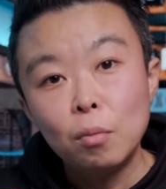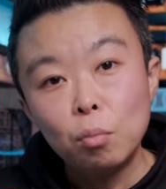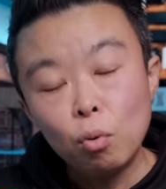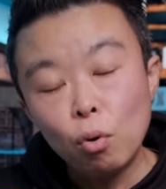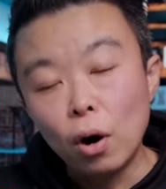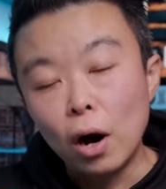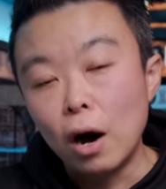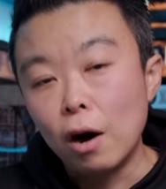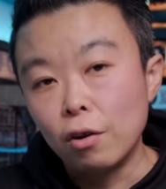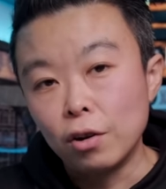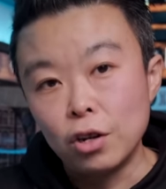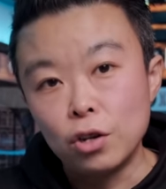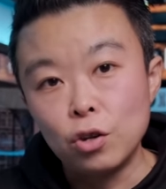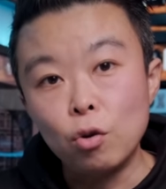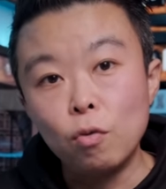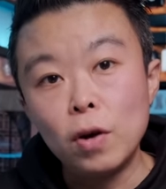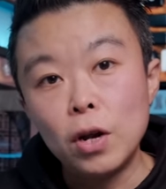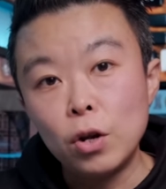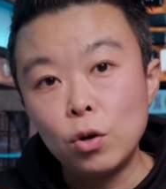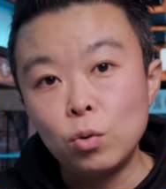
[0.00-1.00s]
不好的
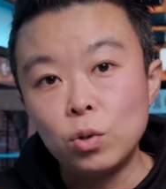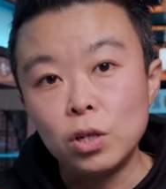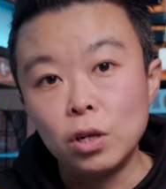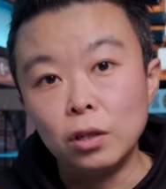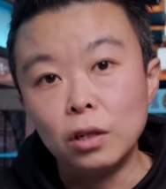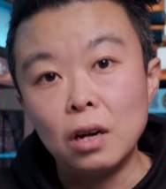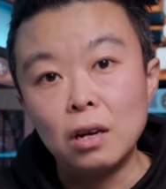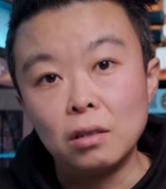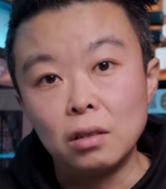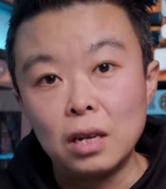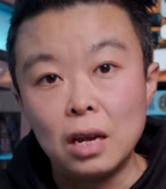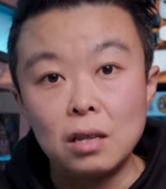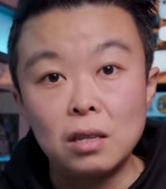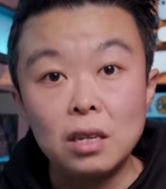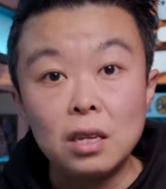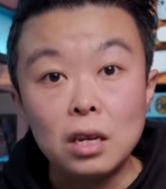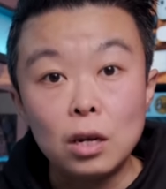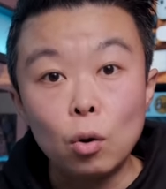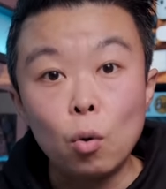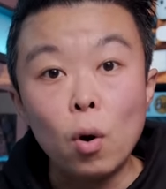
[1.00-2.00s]
UV 滤镜呢在
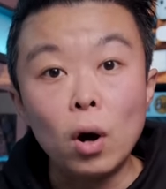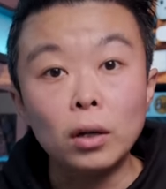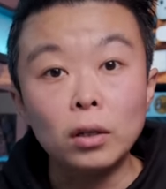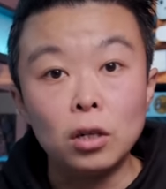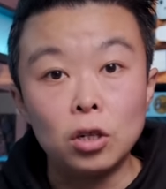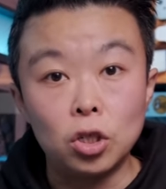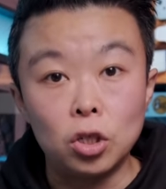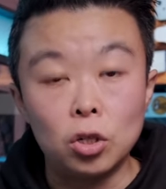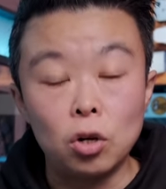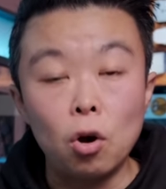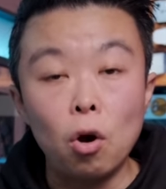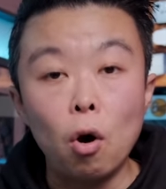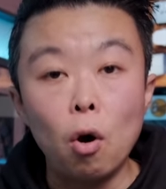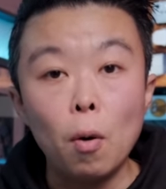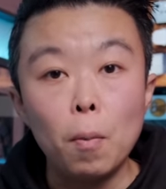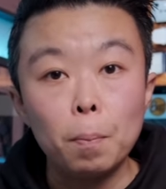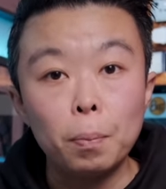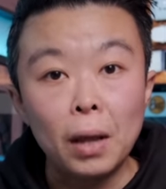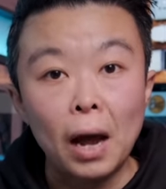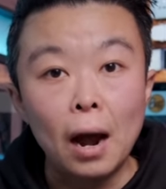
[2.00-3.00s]
逆光的时
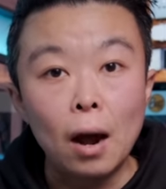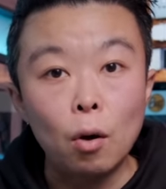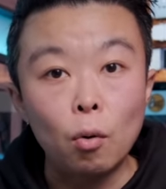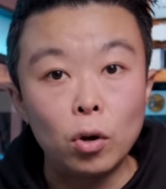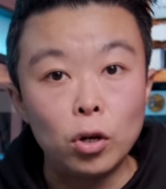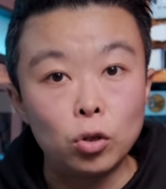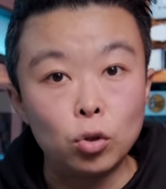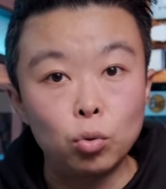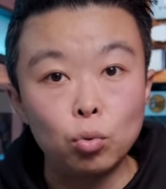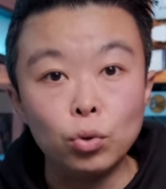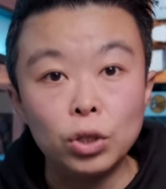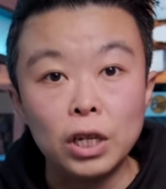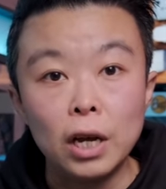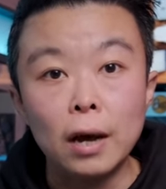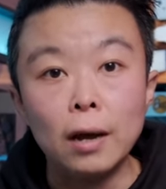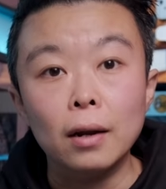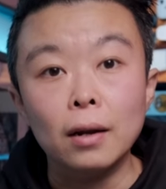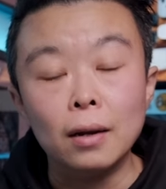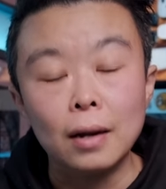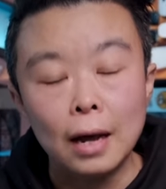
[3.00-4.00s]
候它会出
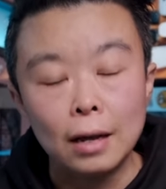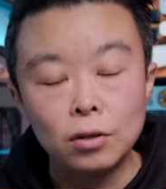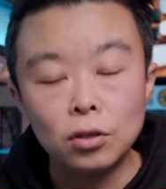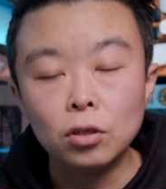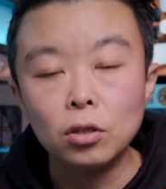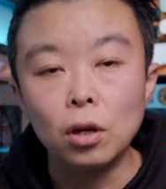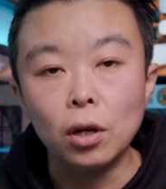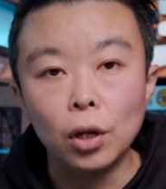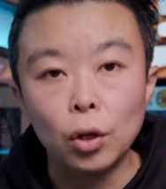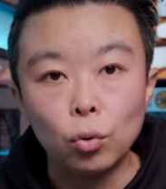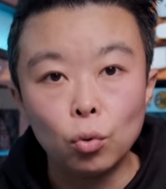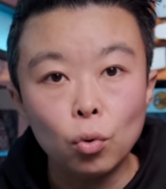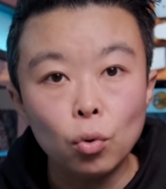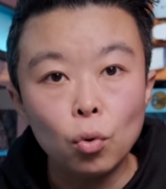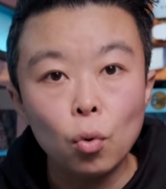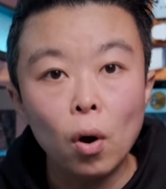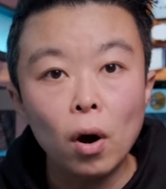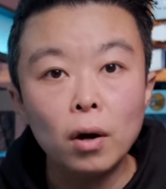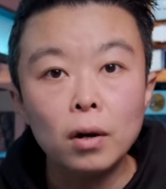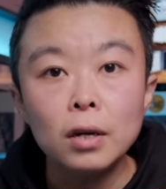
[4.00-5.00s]
现蓝色的晕
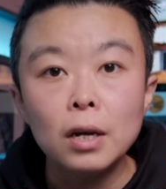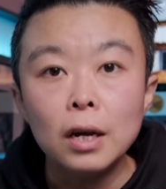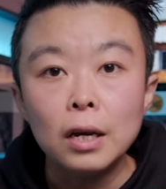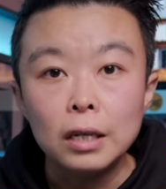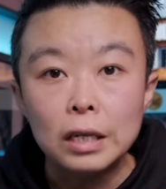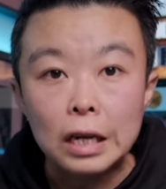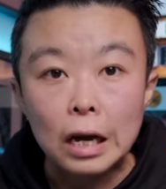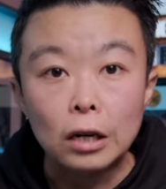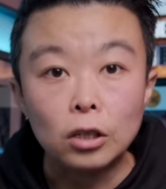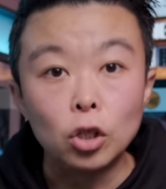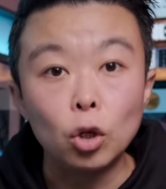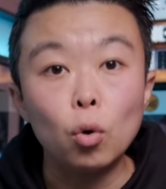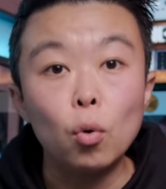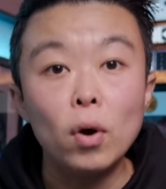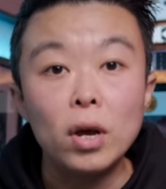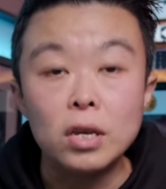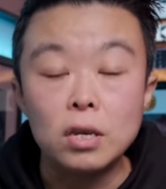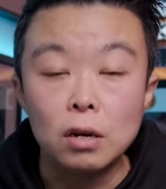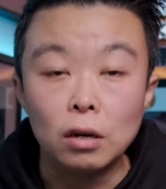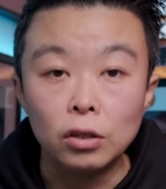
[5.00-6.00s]
光，也是
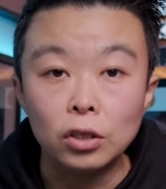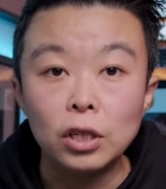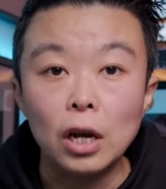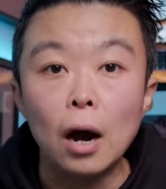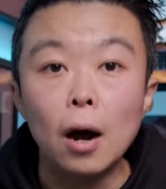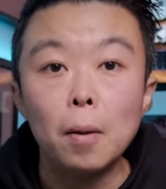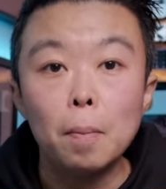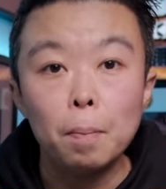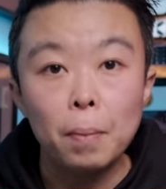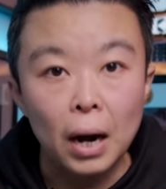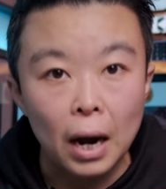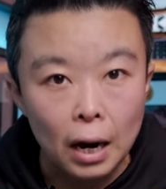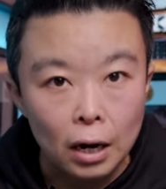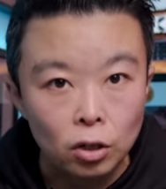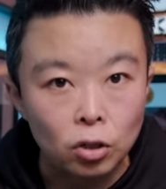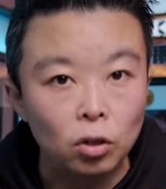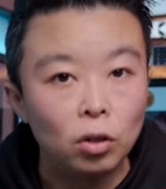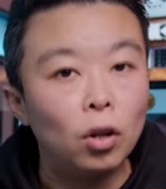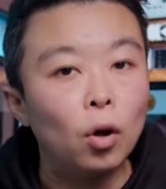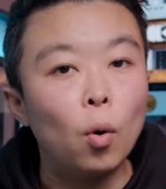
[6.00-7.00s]
会影响拍
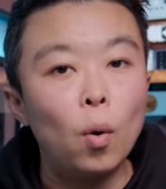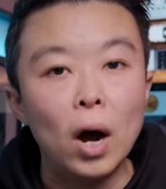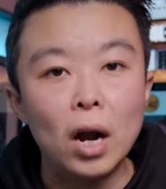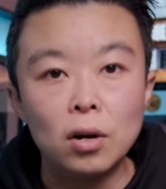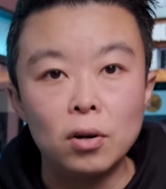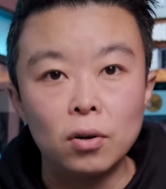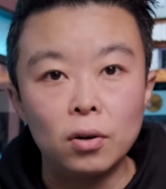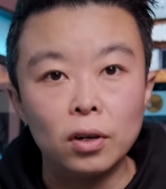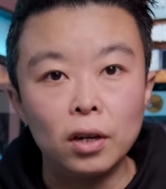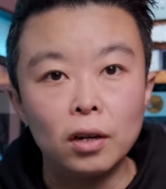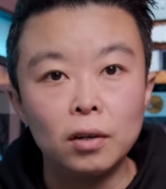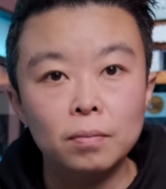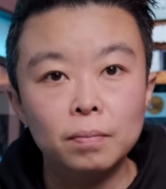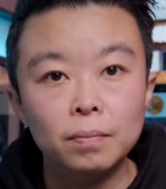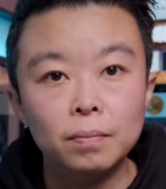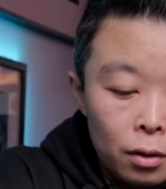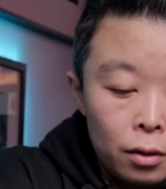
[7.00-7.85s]
摄的画质的。